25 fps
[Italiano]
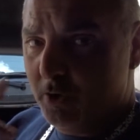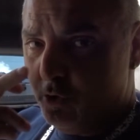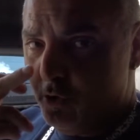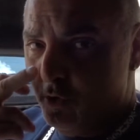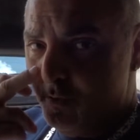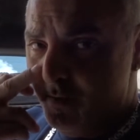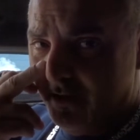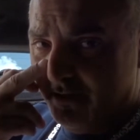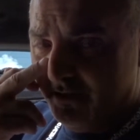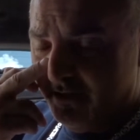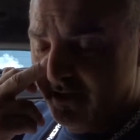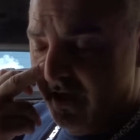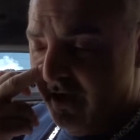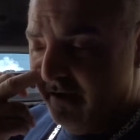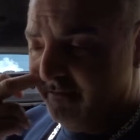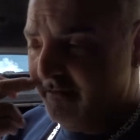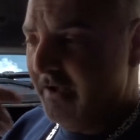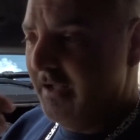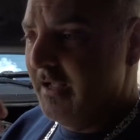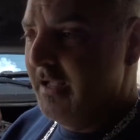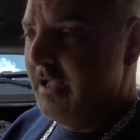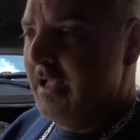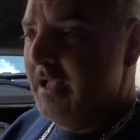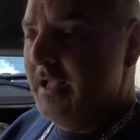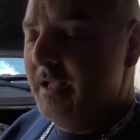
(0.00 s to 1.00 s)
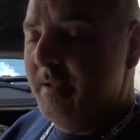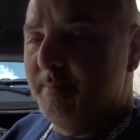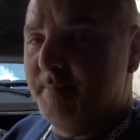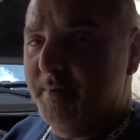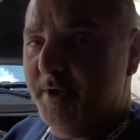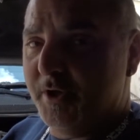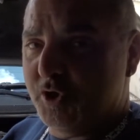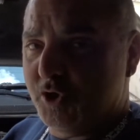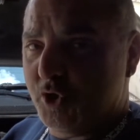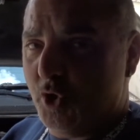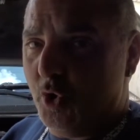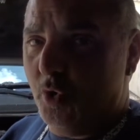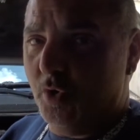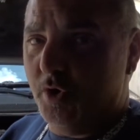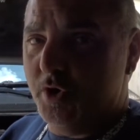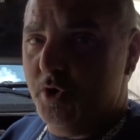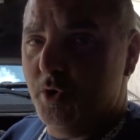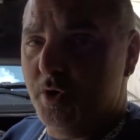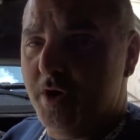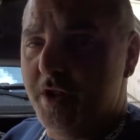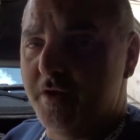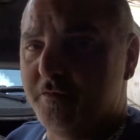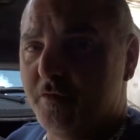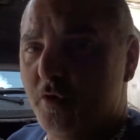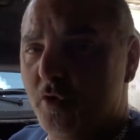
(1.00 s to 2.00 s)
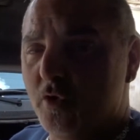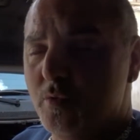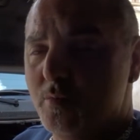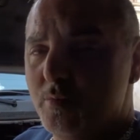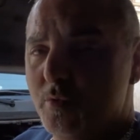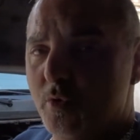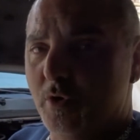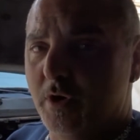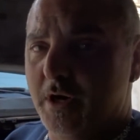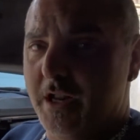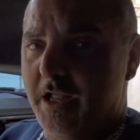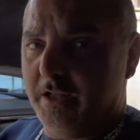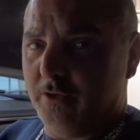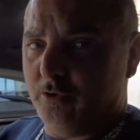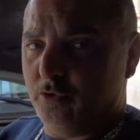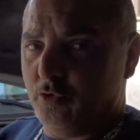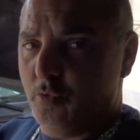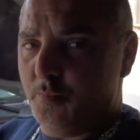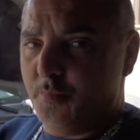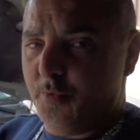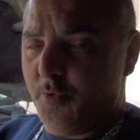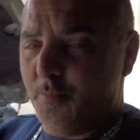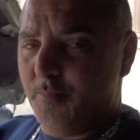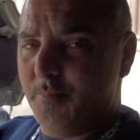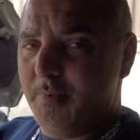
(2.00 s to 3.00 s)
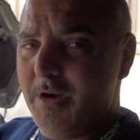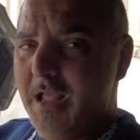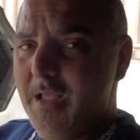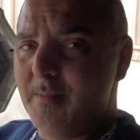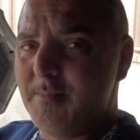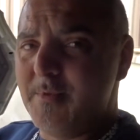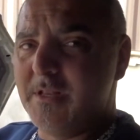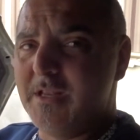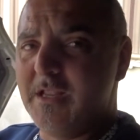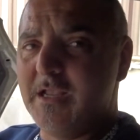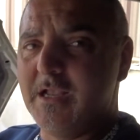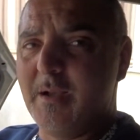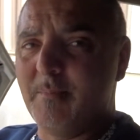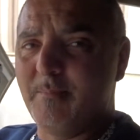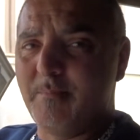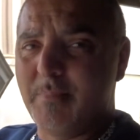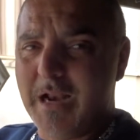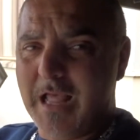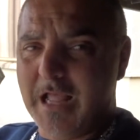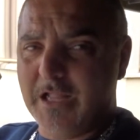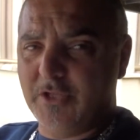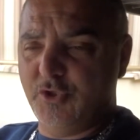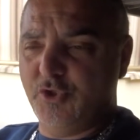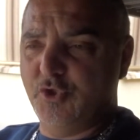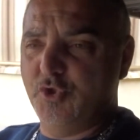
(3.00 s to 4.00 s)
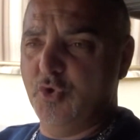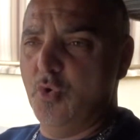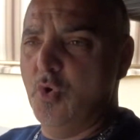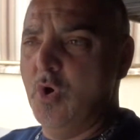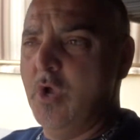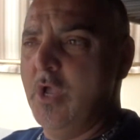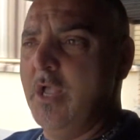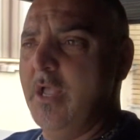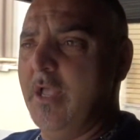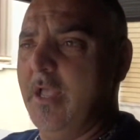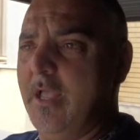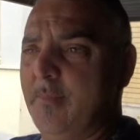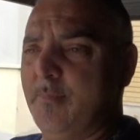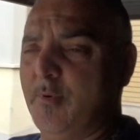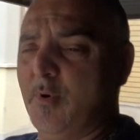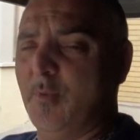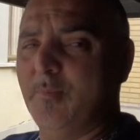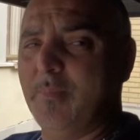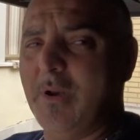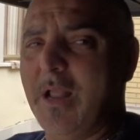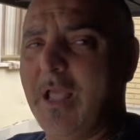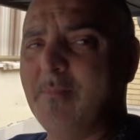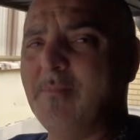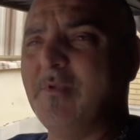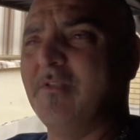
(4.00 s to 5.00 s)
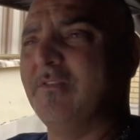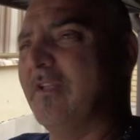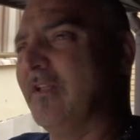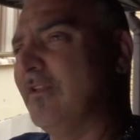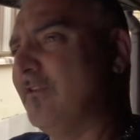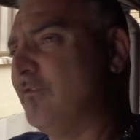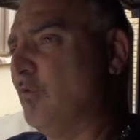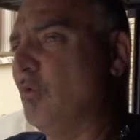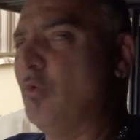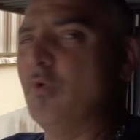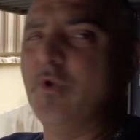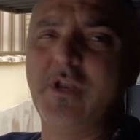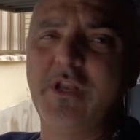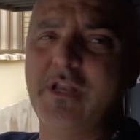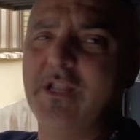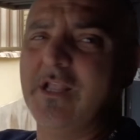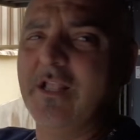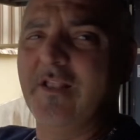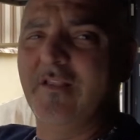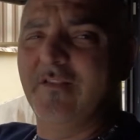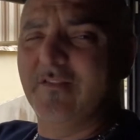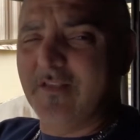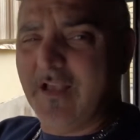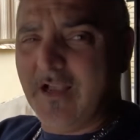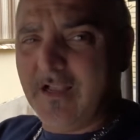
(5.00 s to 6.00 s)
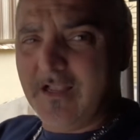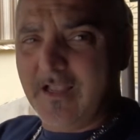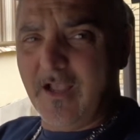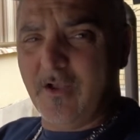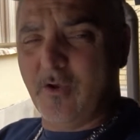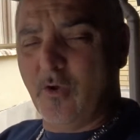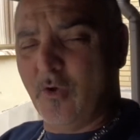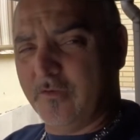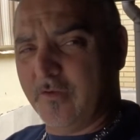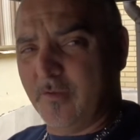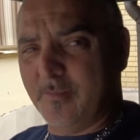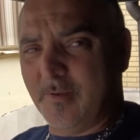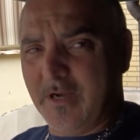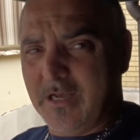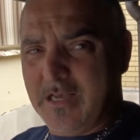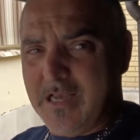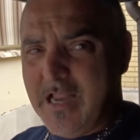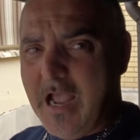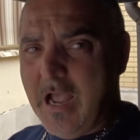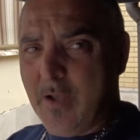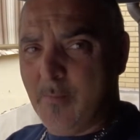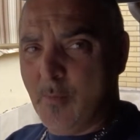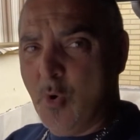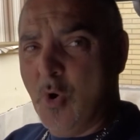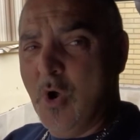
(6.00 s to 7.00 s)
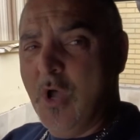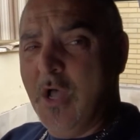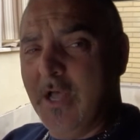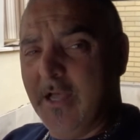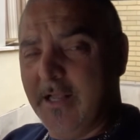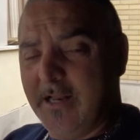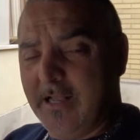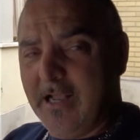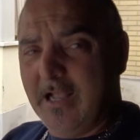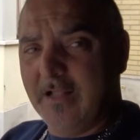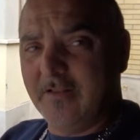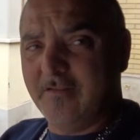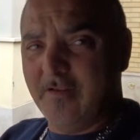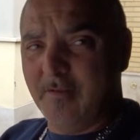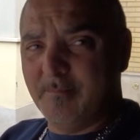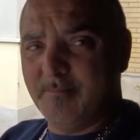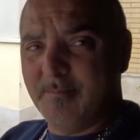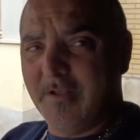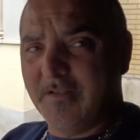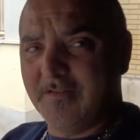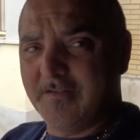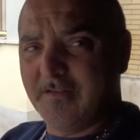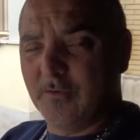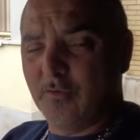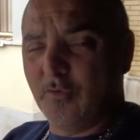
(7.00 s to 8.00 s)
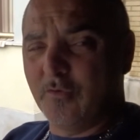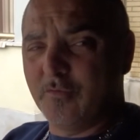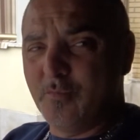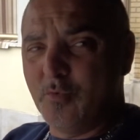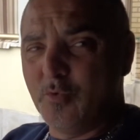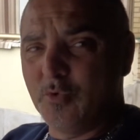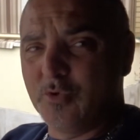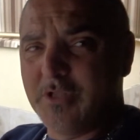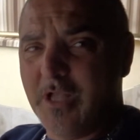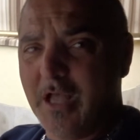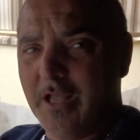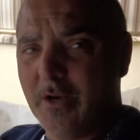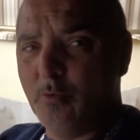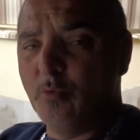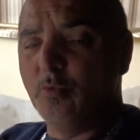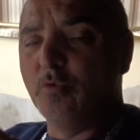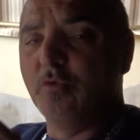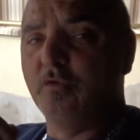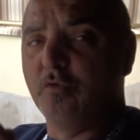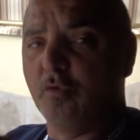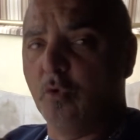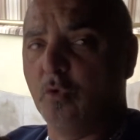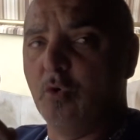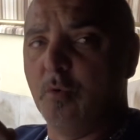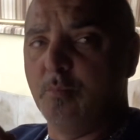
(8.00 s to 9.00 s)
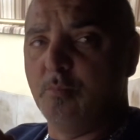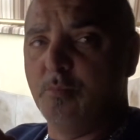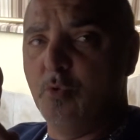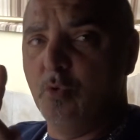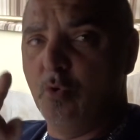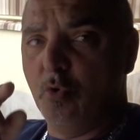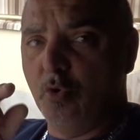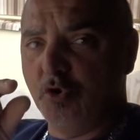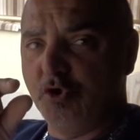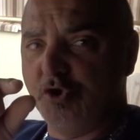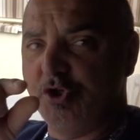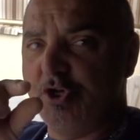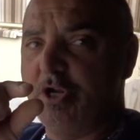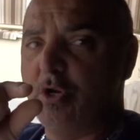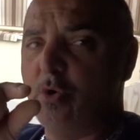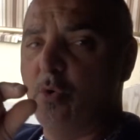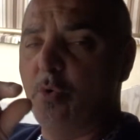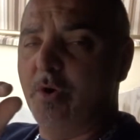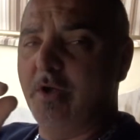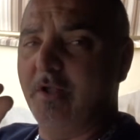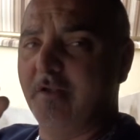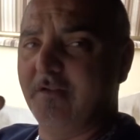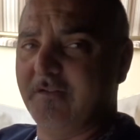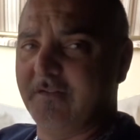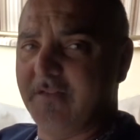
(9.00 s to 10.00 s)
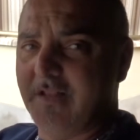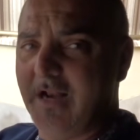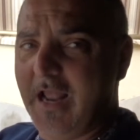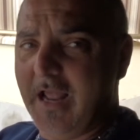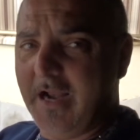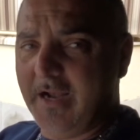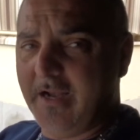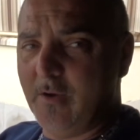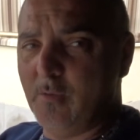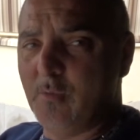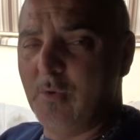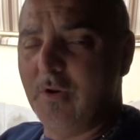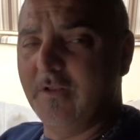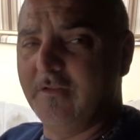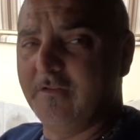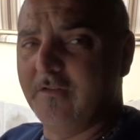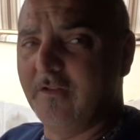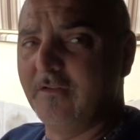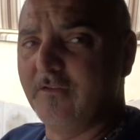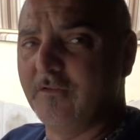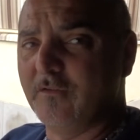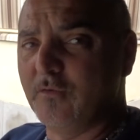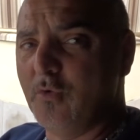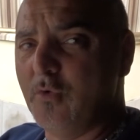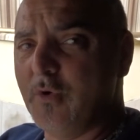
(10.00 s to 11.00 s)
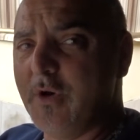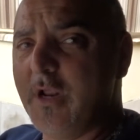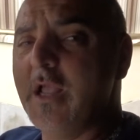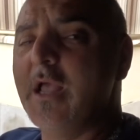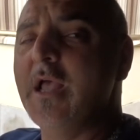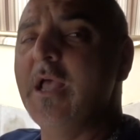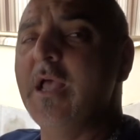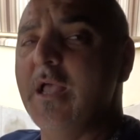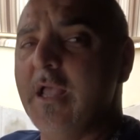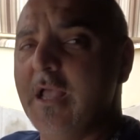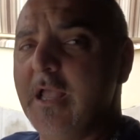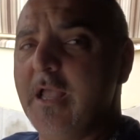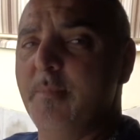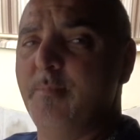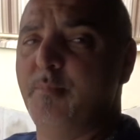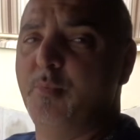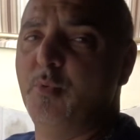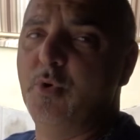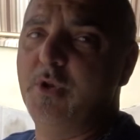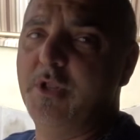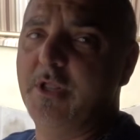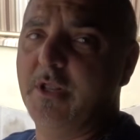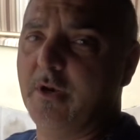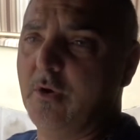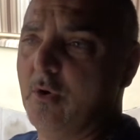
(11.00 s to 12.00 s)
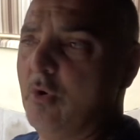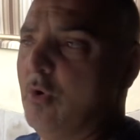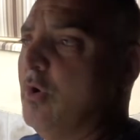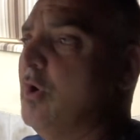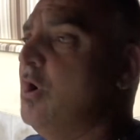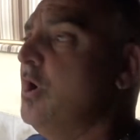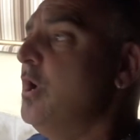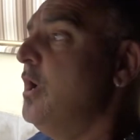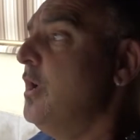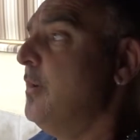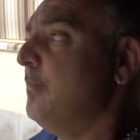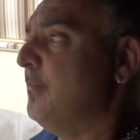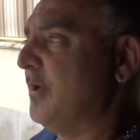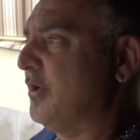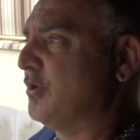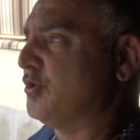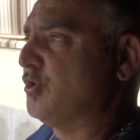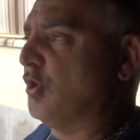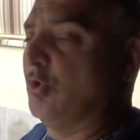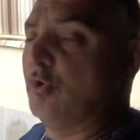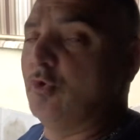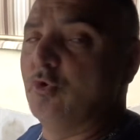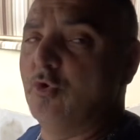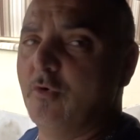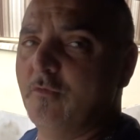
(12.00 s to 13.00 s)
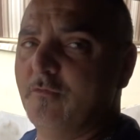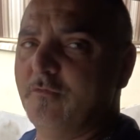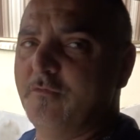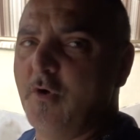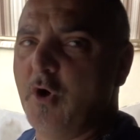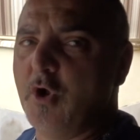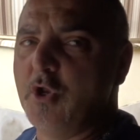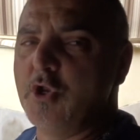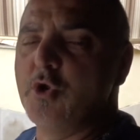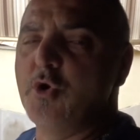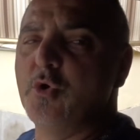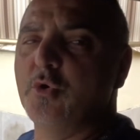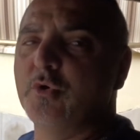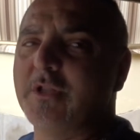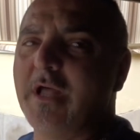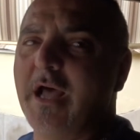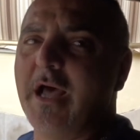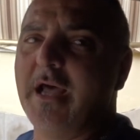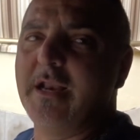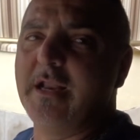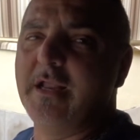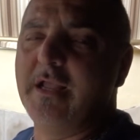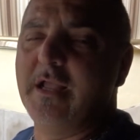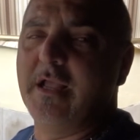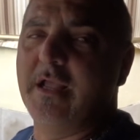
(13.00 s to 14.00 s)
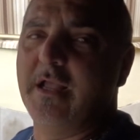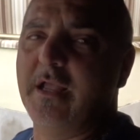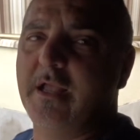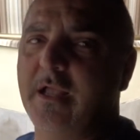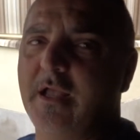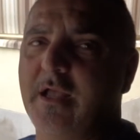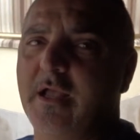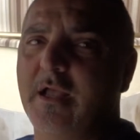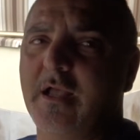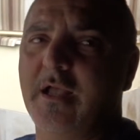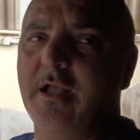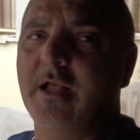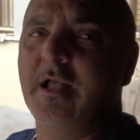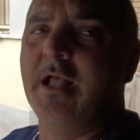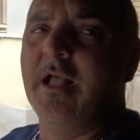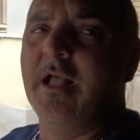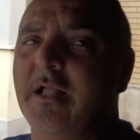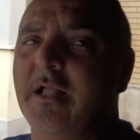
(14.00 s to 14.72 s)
come andava perciò io nei forum ho letto problemi di cablaggio e problemi sensori di chissà che cosa parliamo ragazzi è bastato smontare un solo bulloncino estrarre quel sensore e pulirlo perciò non voglio dare eh,